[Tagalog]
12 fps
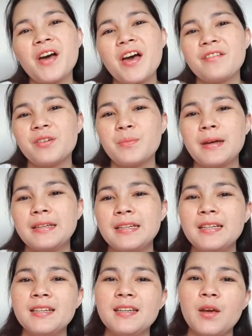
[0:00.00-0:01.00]

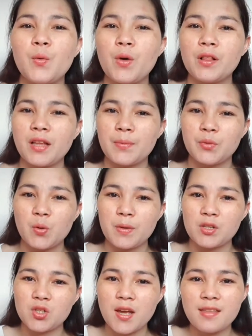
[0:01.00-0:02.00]
everybody! Welcome to
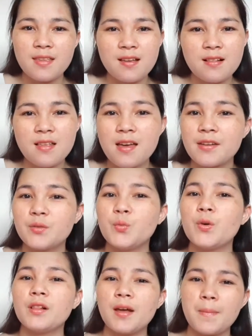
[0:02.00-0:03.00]
my channel and
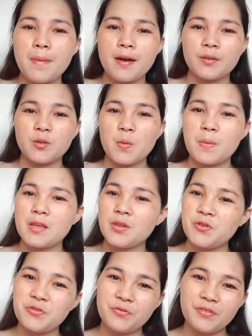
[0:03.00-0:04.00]
welcome back to my
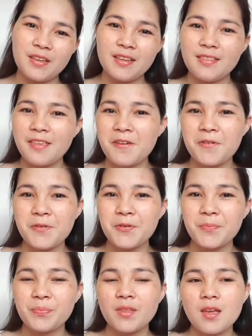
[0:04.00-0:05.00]
new
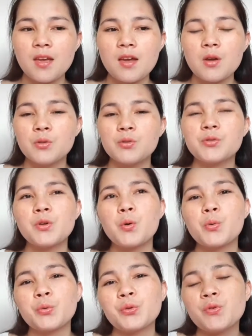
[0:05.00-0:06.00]
video.
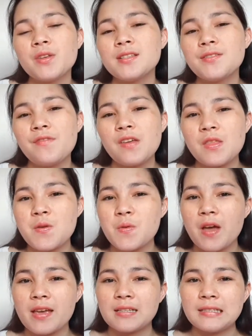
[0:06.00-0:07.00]
So, to this video
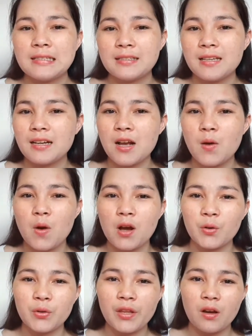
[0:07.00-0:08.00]
guys is gagawa
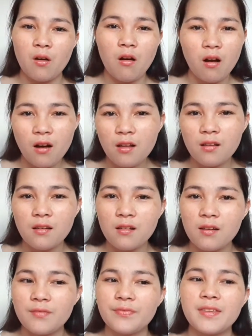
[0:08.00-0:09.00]
ako ng
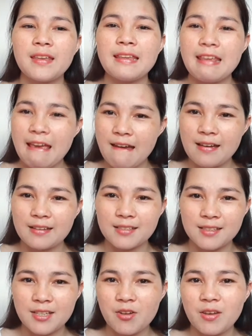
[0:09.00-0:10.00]
haul.
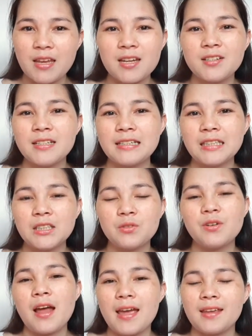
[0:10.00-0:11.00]
Yes, you heard it
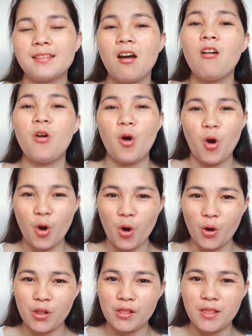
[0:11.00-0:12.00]
right,
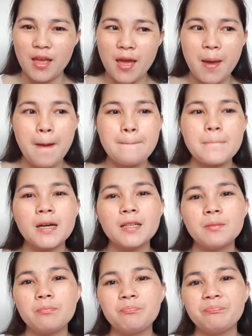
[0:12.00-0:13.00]
haul.
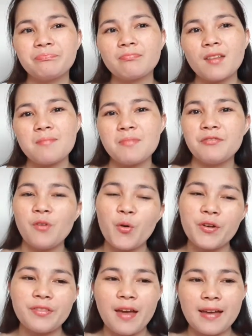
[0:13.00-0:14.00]
But,
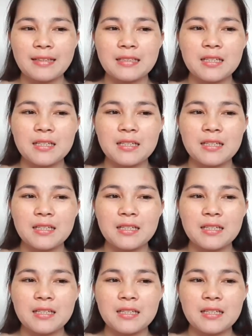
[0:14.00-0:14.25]
before that,